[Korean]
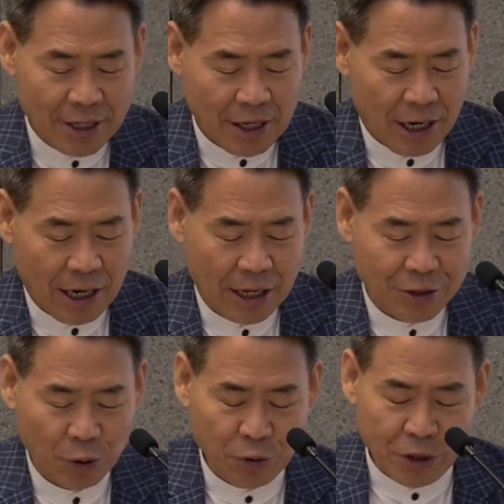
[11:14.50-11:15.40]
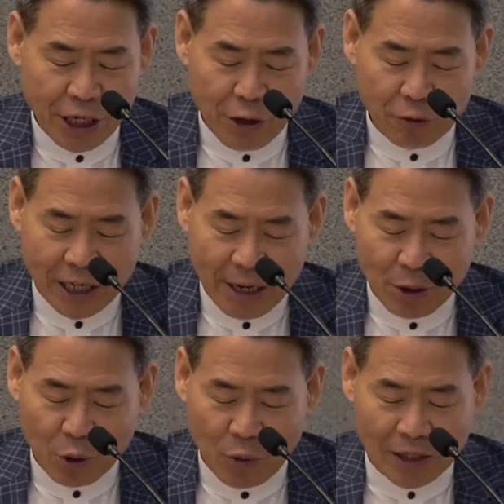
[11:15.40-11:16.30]
아, 성도들이 예루살렘에
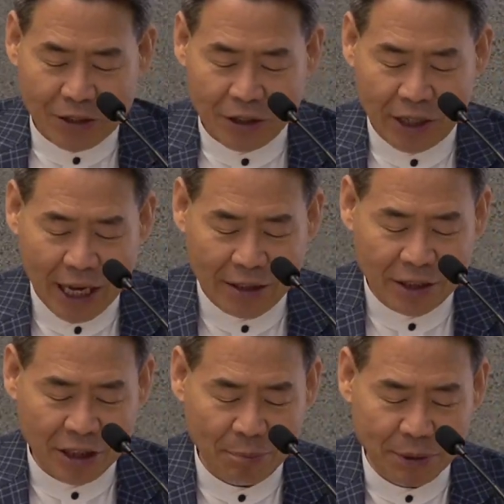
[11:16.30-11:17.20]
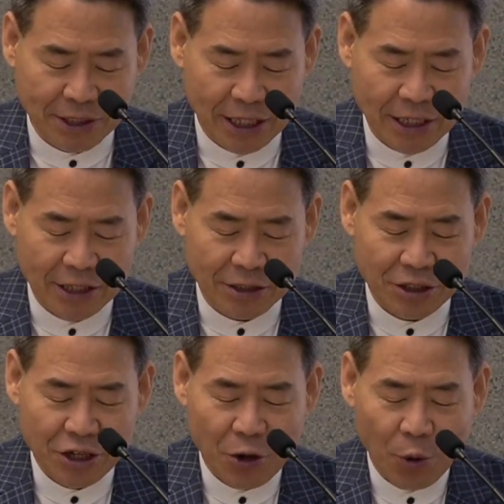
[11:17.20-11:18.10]
돌아와서 한 첫 번째 일은
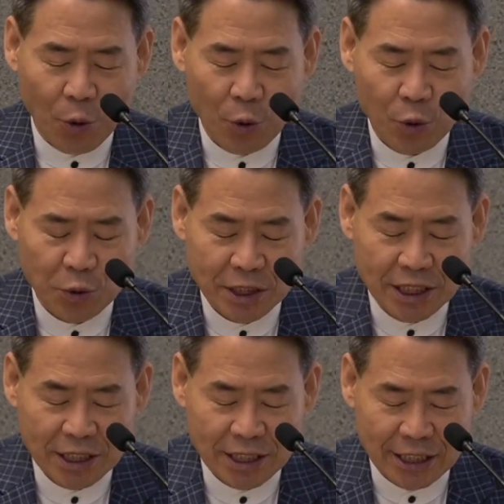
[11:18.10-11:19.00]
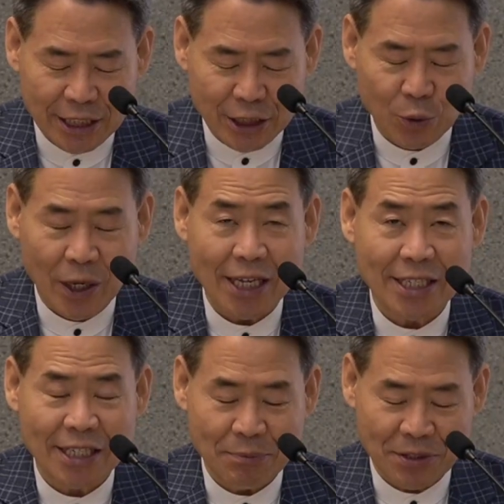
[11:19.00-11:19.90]
오로지 기도에
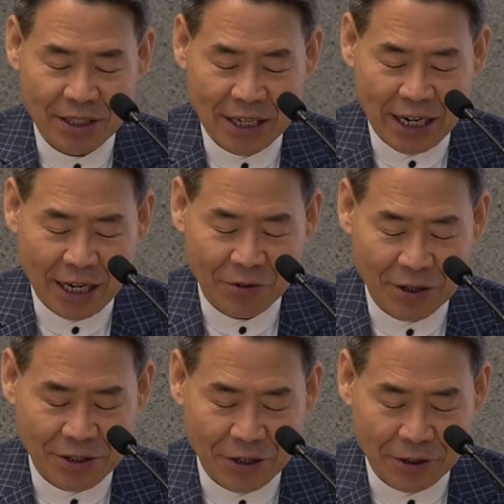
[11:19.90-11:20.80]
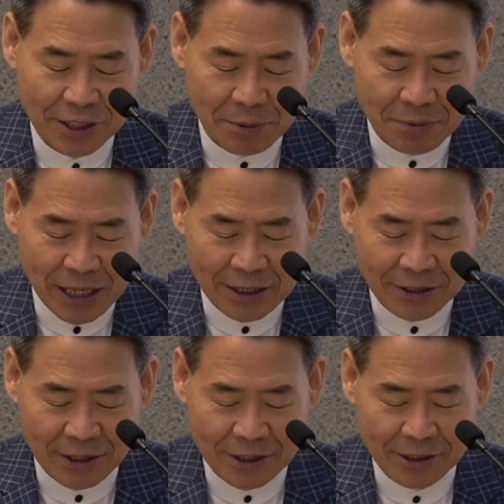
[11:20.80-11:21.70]
힘쓰니라 그랬어요.
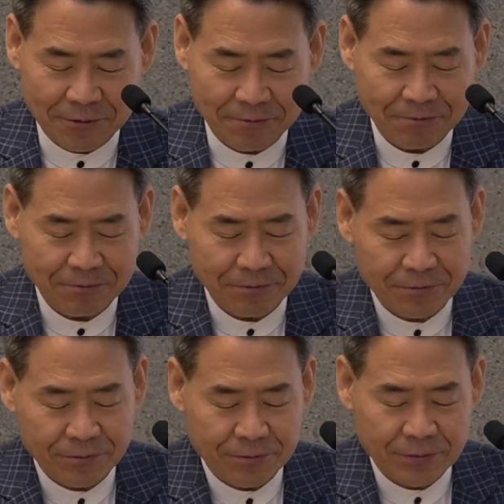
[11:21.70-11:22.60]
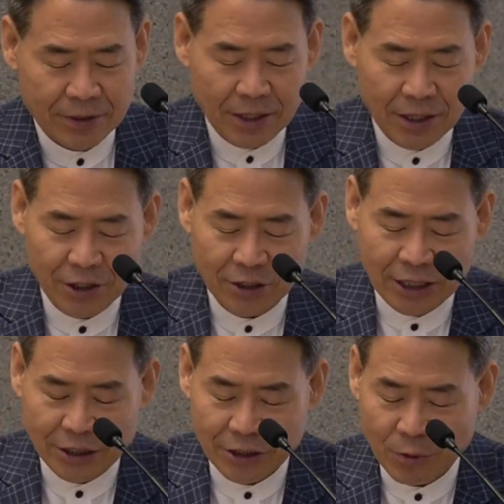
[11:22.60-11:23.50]
14절을
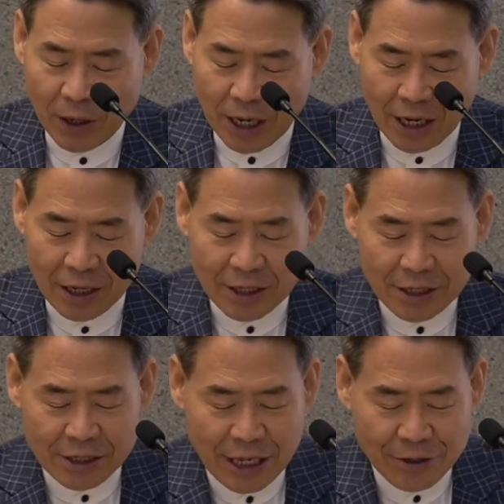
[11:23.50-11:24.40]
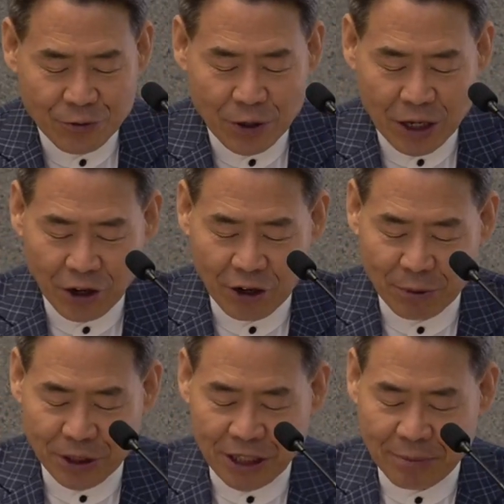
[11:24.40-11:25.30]
여자들과 예수의
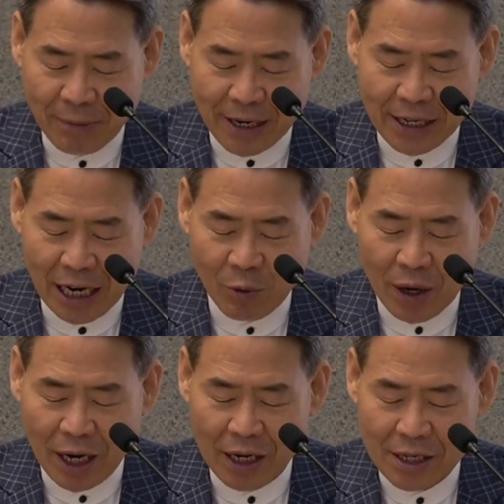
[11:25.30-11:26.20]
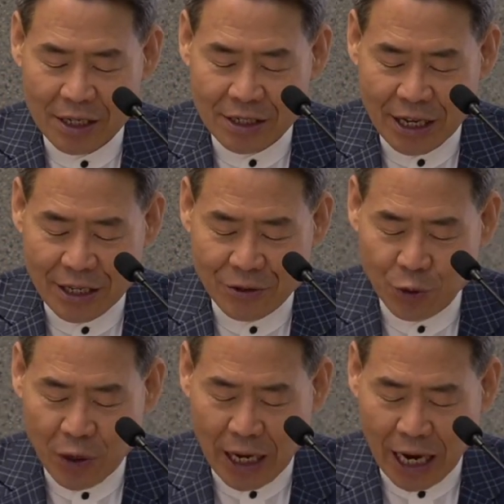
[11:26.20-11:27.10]
어머니 마리아와
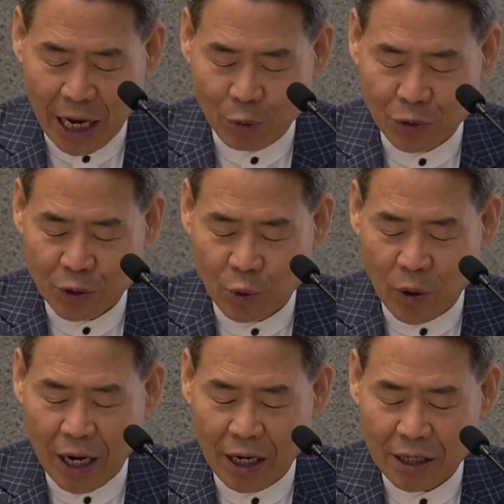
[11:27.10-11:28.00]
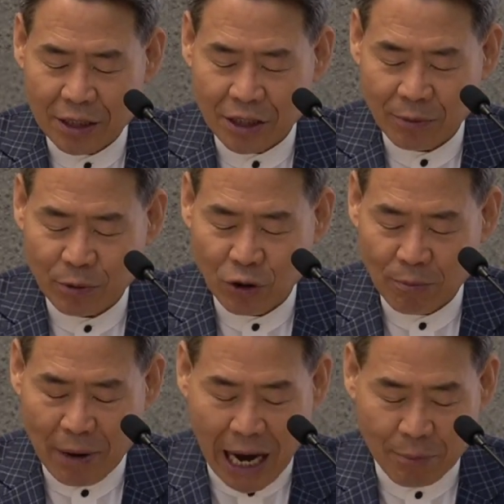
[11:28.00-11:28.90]
예수의 아우들과 더불어
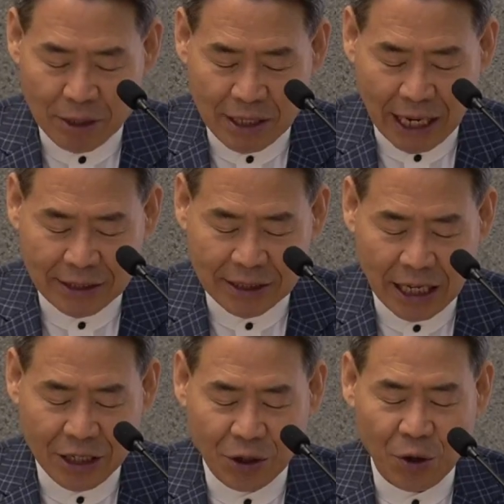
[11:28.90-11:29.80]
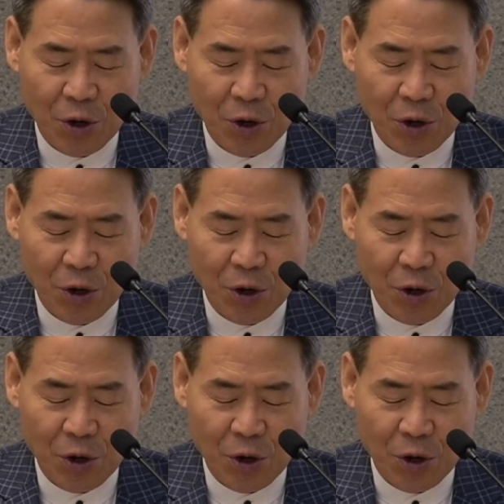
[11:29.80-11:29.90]
마음을 같이하여